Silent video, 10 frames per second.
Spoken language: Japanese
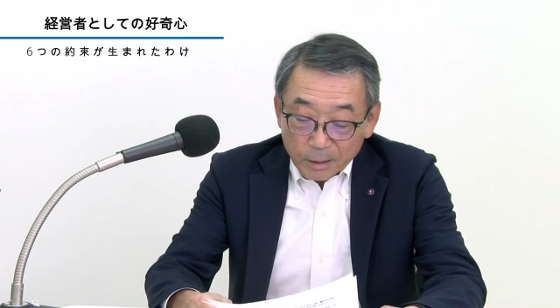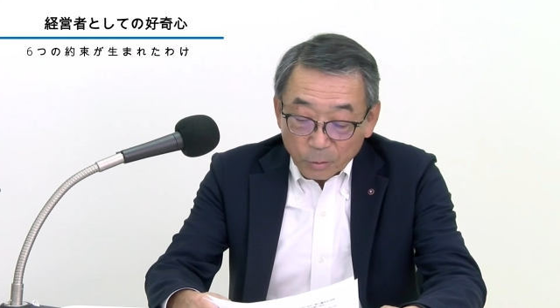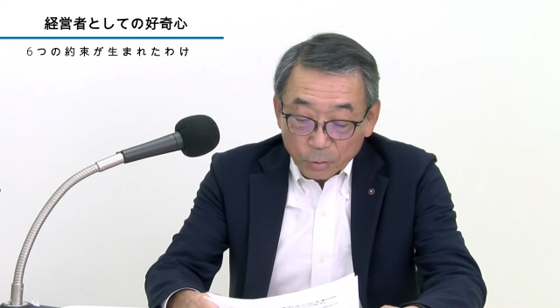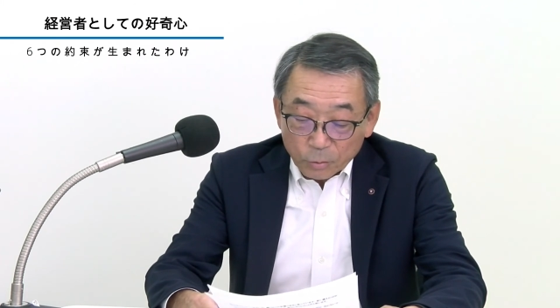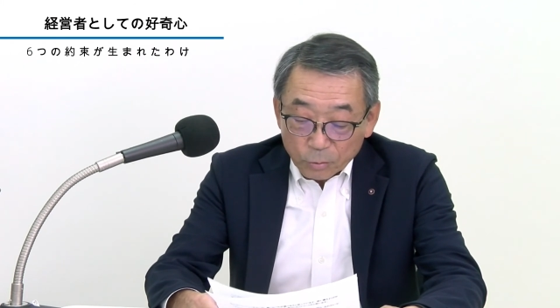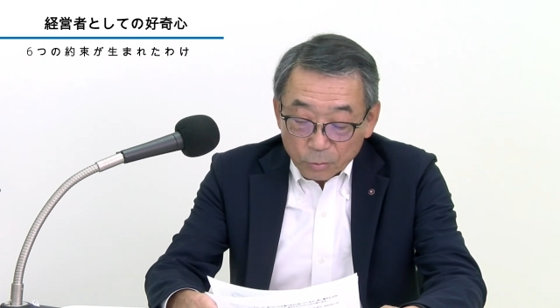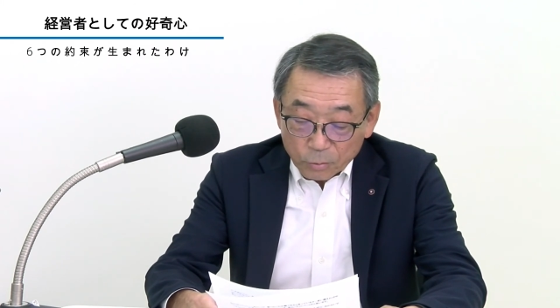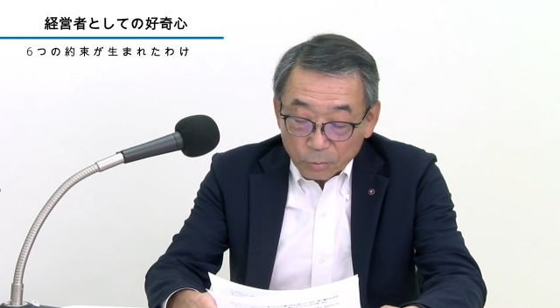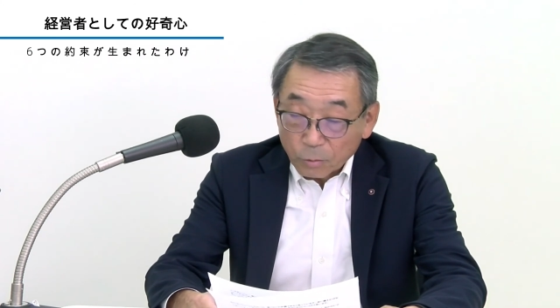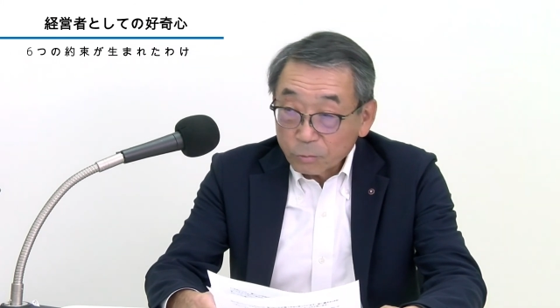とい
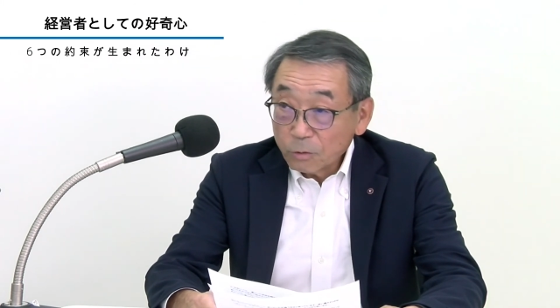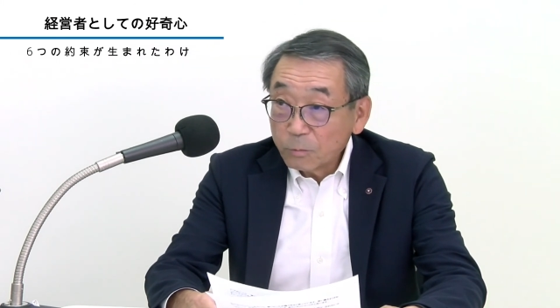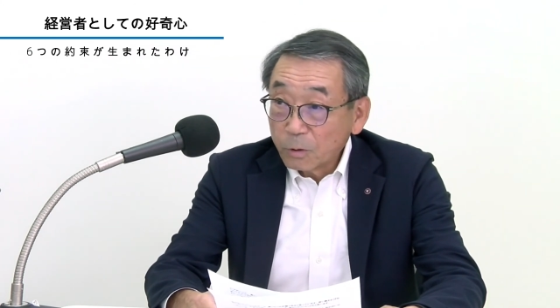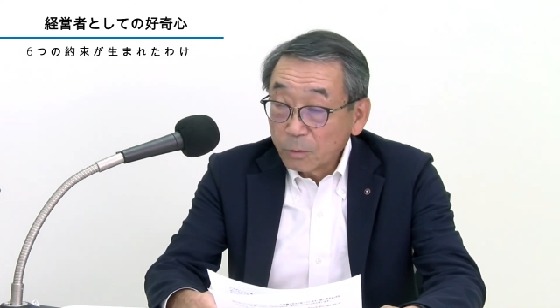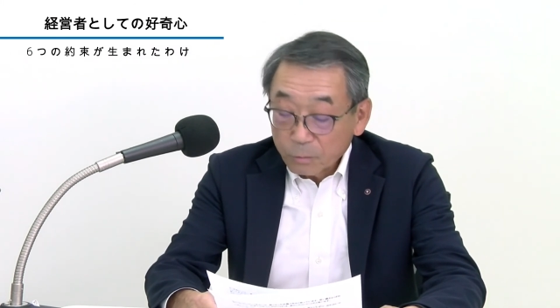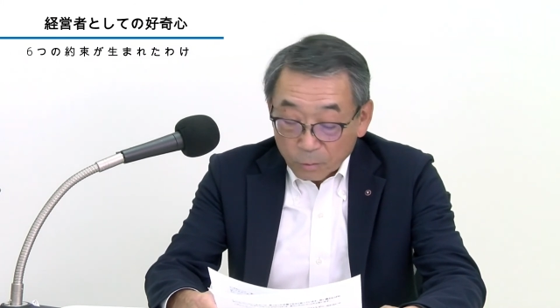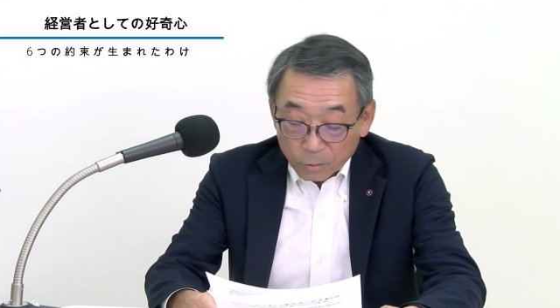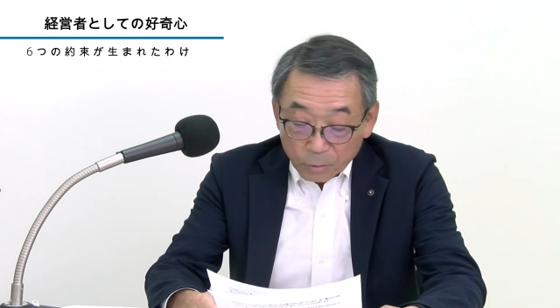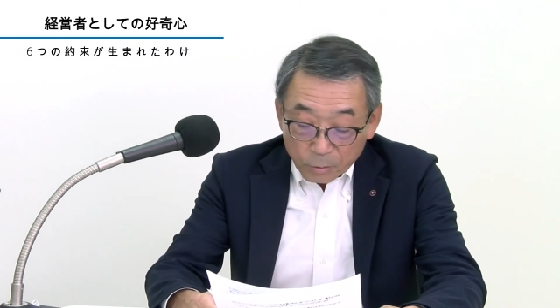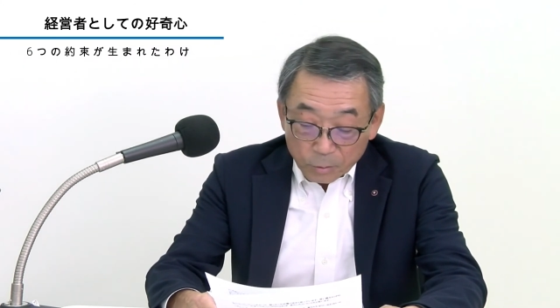うこともこの
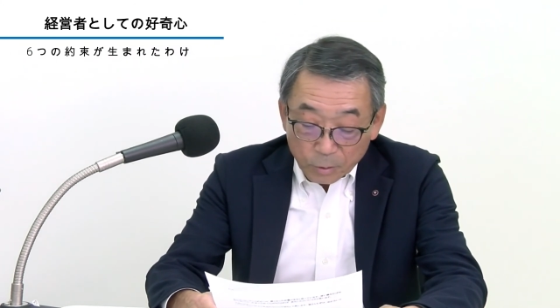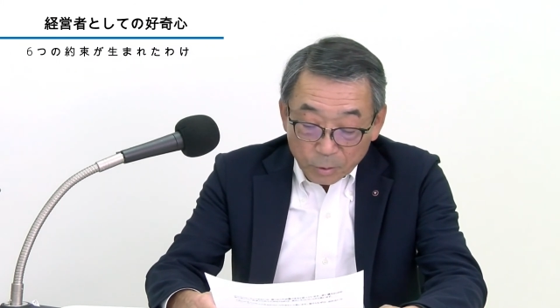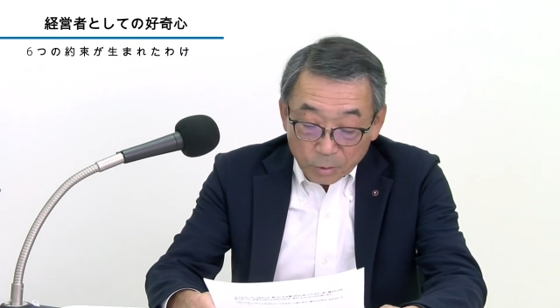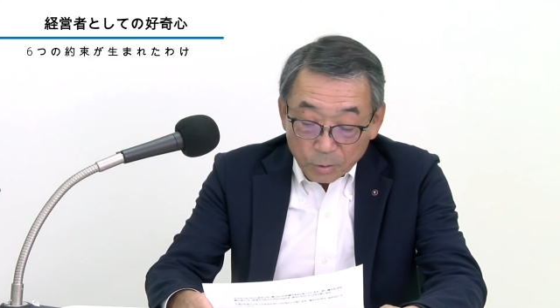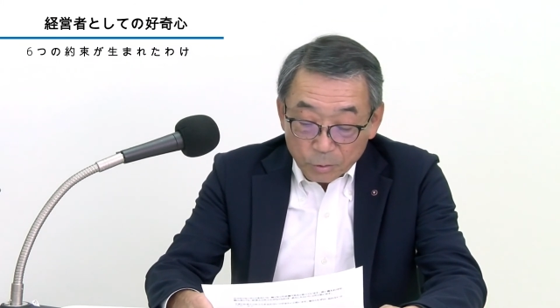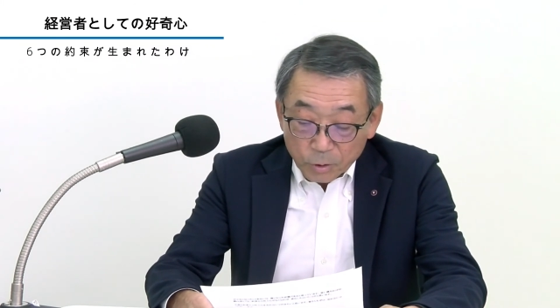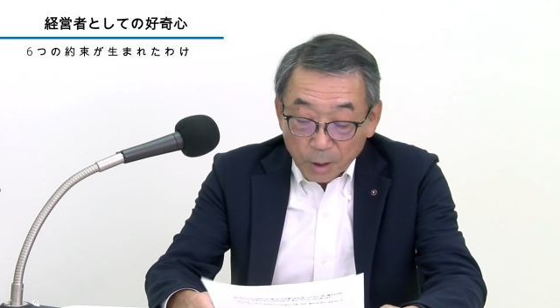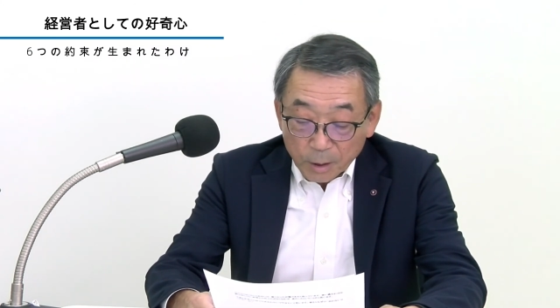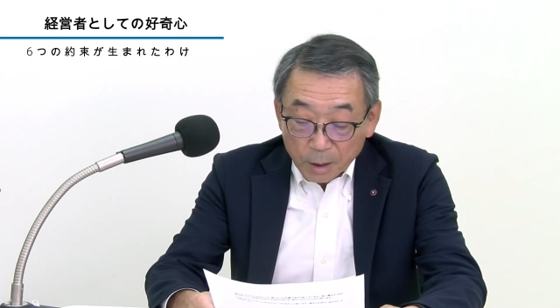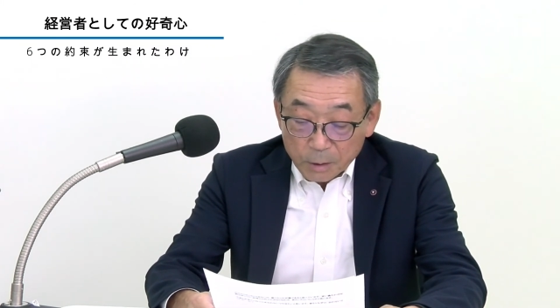90
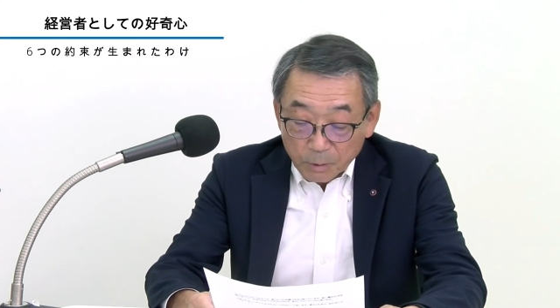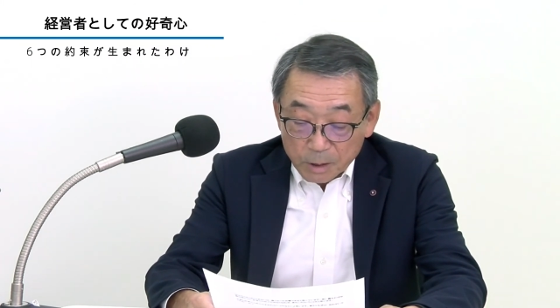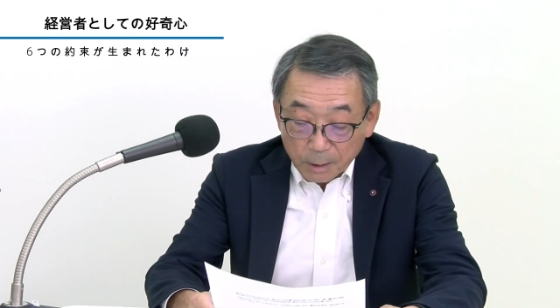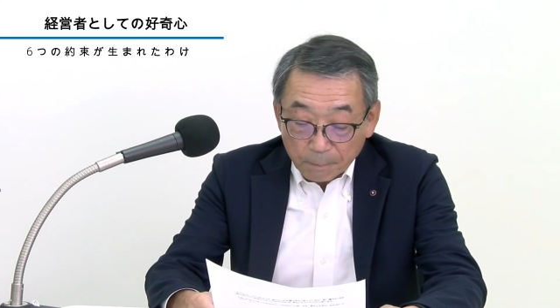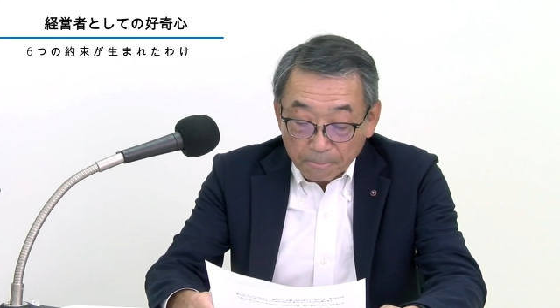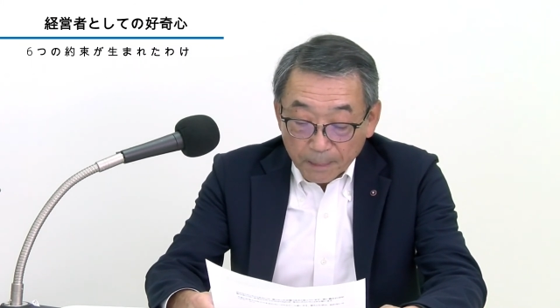年代にしました